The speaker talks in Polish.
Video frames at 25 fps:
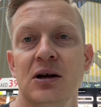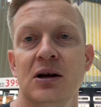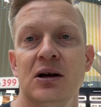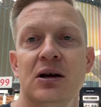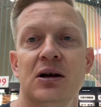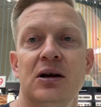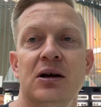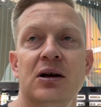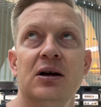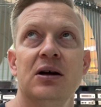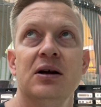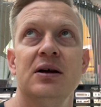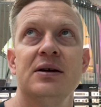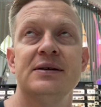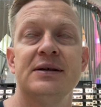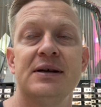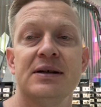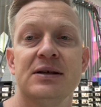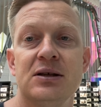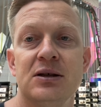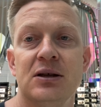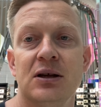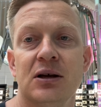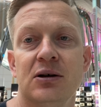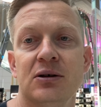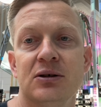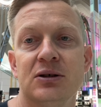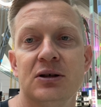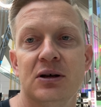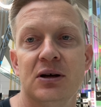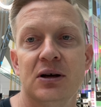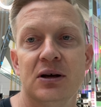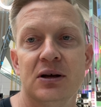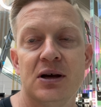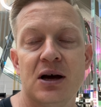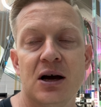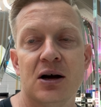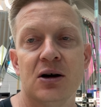e, z racji tego,
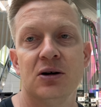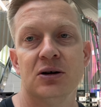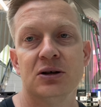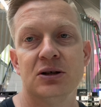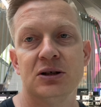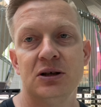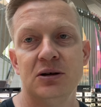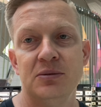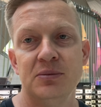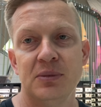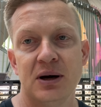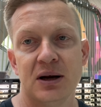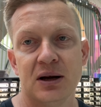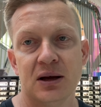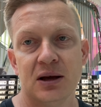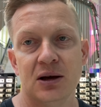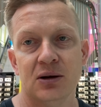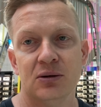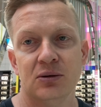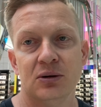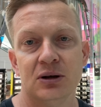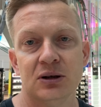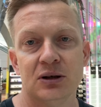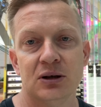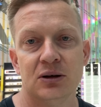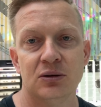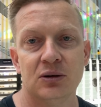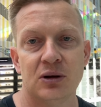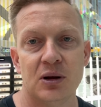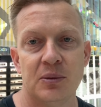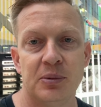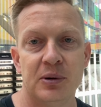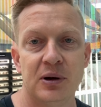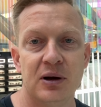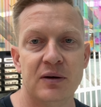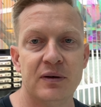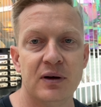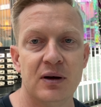że jakość i marki, które się tutaj
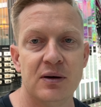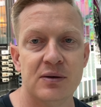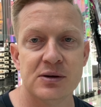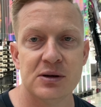pojawiają